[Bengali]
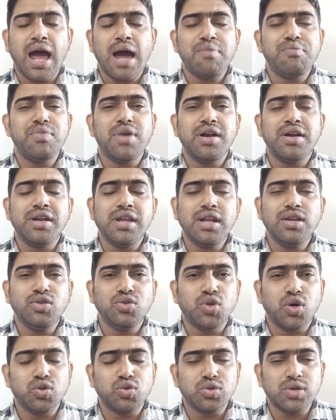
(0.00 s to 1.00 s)
আপনার রেট
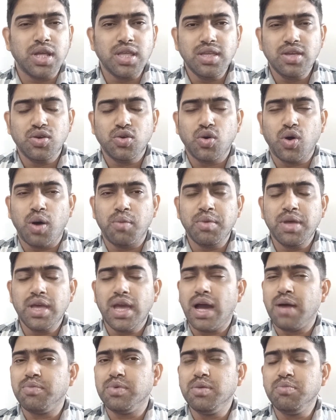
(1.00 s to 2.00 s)
ততটাই কমে
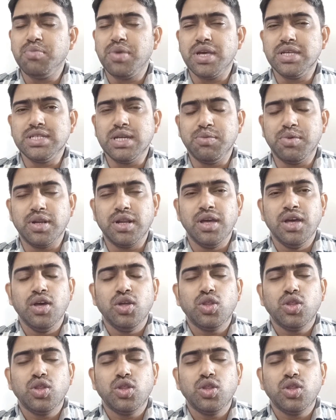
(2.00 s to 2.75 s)
আপনি পেয়ে যাবেন